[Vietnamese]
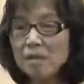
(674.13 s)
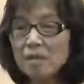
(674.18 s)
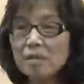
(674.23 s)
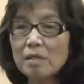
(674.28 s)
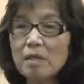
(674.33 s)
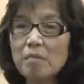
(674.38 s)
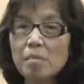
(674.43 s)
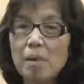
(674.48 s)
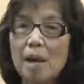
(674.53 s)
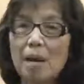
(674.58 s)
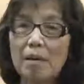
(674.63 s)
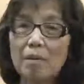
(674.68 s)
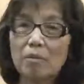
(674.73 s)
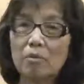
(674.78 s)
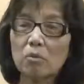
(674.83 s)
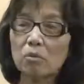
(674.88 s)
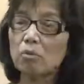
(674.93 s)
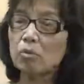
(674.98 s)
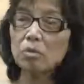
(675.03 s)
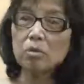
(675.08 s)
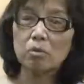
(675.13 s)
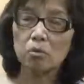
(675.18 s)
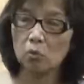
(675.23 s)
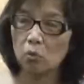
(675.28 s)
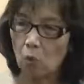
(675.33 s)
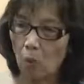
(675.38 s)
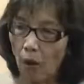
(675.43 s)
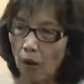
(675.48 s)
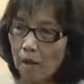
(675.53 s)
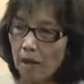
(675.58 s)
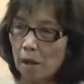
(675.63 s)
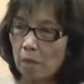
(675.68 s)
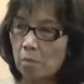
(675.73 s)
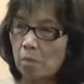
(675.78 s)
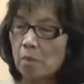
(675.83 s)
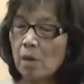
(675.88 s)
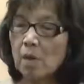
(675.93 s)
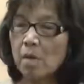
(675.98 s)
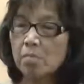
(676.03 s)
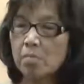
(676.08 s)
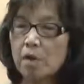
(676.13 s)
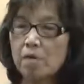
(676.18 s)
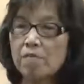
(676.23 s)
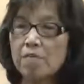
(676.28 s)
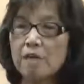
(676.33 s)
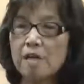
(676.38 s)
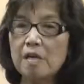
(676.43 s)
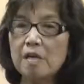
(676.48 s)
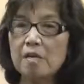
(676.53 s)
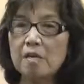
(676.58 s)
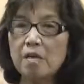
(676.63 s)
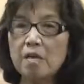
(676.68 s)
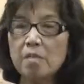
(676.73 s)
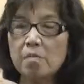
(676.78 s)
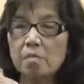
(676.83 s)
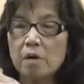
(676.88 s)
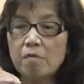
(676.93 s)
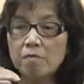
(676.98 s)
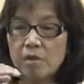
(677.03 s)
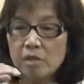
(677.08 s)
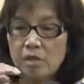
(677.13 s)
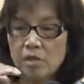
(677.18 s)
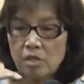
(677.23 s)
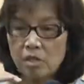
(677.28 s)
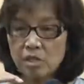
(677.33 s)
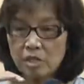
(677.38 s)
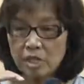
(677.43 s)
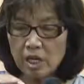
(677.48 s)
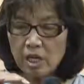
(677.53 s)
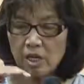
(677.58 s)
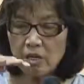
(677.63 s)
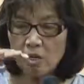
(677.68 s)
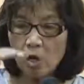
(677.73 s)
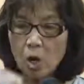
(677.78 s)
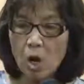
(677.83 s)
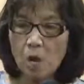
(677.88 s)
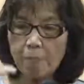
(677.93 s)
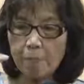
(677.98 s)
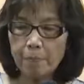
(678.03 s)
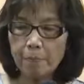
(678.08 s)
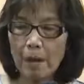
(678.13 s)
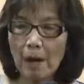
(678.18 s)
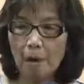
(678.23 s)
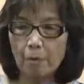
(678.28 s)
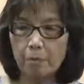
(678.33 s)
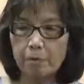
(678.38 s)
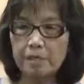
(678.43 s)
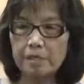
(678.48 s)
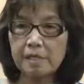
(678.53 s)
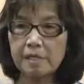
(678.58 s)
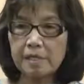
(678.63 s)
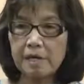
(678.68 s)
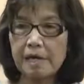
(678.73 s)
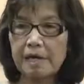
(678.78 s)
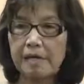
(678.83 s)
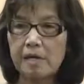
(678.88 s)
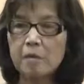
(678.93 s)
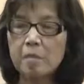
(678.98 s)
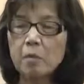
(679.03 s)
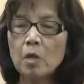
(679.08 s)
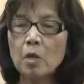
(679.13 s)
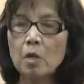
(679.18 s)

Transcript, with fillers: nhưng mà tôi chưa có thỏa lòng bởi vì bởi vì những cái lớp học như thế này đó